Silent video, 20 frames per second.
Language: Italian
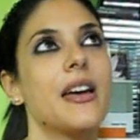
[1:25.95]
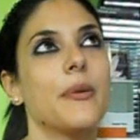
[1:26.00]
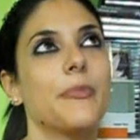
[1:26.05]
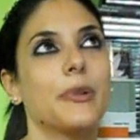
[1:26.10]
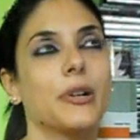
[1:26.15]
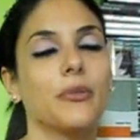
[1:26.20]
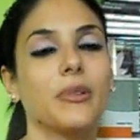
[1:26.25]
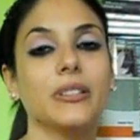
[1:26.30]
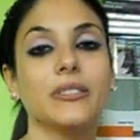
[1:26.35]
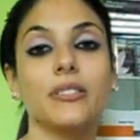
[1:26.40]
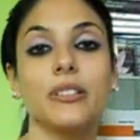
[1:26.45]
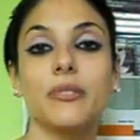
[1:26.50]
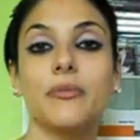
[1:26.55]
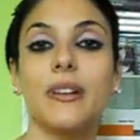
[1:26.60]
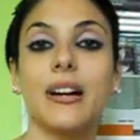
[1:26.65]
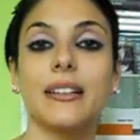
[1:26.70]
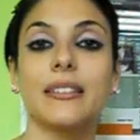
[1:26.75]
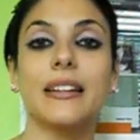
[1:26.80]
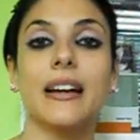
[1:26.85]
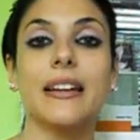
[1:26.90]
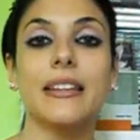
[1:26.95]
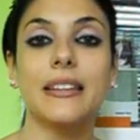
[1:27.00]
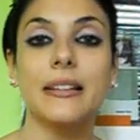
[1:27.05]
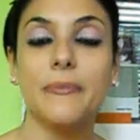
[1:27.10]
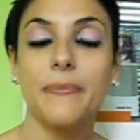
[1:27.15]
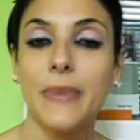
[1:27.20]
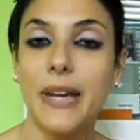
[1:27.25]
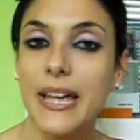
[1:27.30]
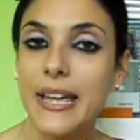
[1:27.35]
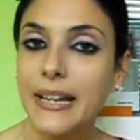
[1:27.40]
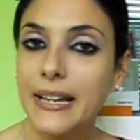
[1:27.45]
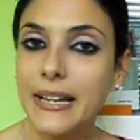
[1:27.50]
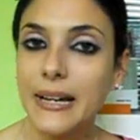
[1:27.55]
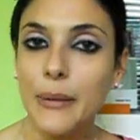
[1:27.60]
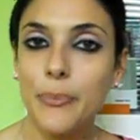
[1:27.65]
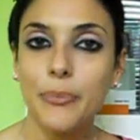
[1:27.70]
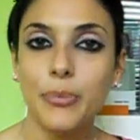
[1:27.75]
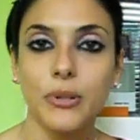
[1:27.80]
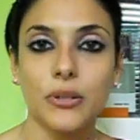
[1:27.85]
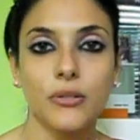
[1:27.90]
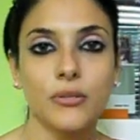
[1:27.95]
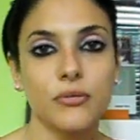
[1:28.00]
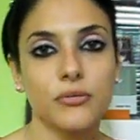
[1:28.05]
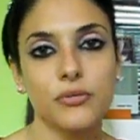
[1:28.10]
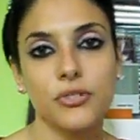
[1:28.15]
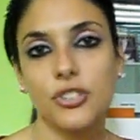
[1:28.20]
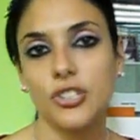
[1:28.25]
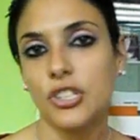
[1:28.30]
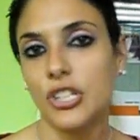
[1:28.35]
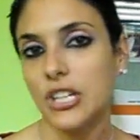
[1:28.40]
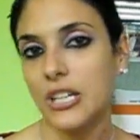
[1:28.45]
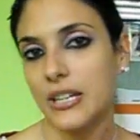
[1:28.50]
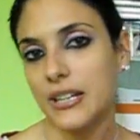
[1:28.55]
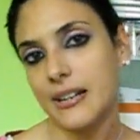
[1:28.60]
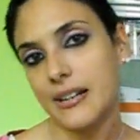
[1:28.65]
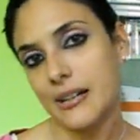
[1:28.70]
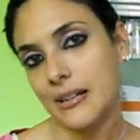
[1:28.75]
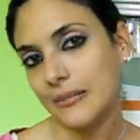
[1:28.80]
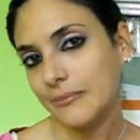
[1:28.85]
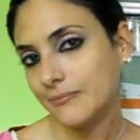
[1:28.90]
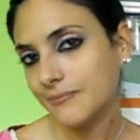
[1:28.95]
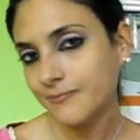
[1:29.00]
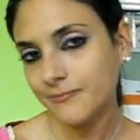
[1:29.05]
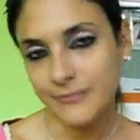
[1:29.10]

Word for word: per quanto riguarda il make-up non c'era